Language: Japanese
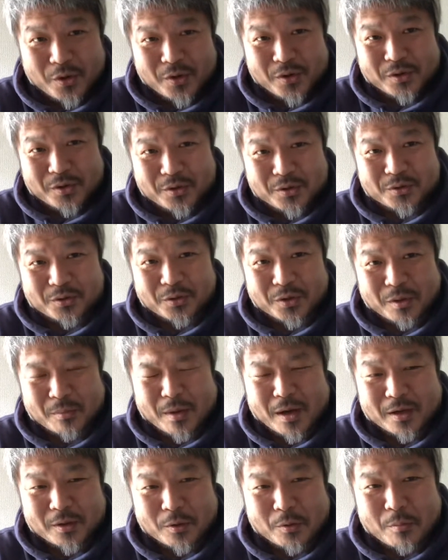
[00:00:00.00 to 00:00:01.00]
いうので、
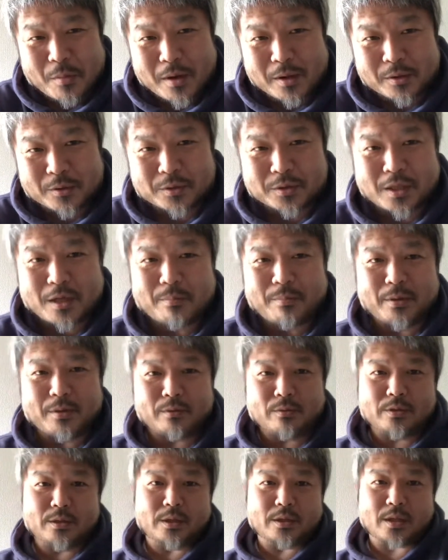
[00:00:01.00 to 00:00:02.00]
まあ、4万9800円
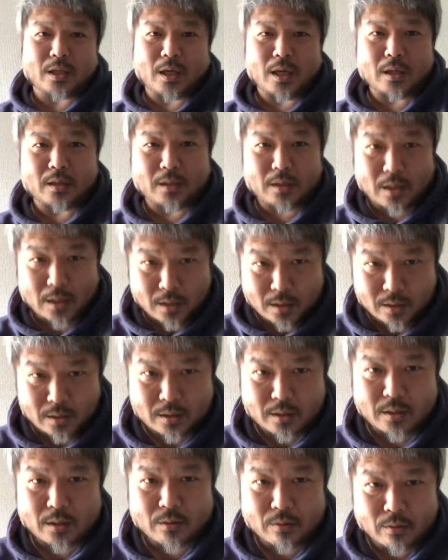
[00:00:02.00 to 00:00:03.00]
の自転車買ったんで
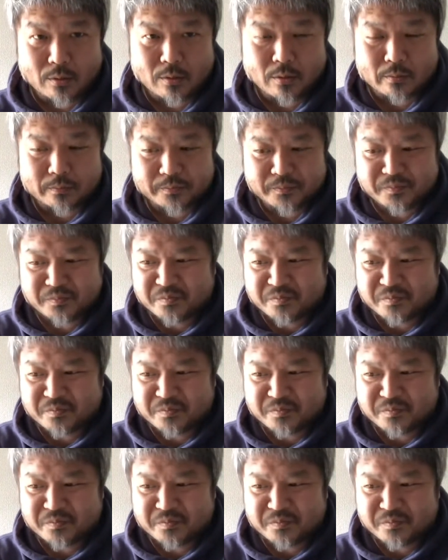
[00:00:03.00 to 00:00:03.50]
すけど、